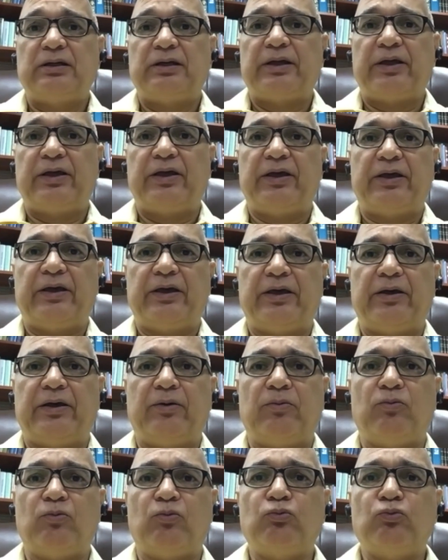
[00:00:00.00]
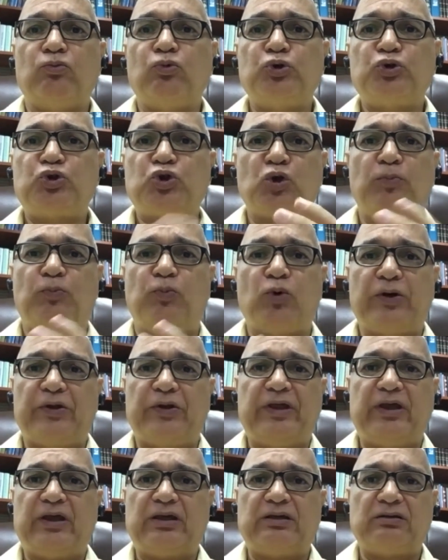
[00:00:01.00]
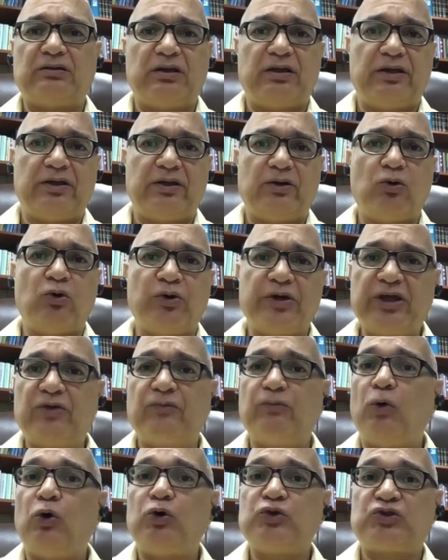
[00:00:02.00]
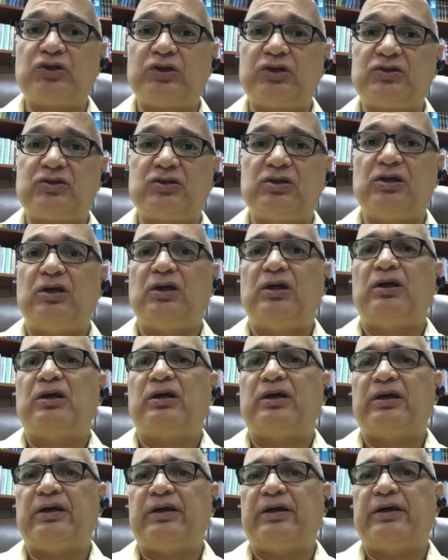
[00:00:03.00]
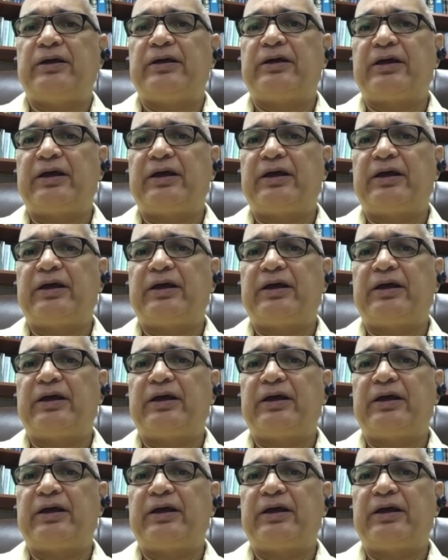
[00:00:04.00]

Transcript: eh, muchos pueden eh, oír voces eh,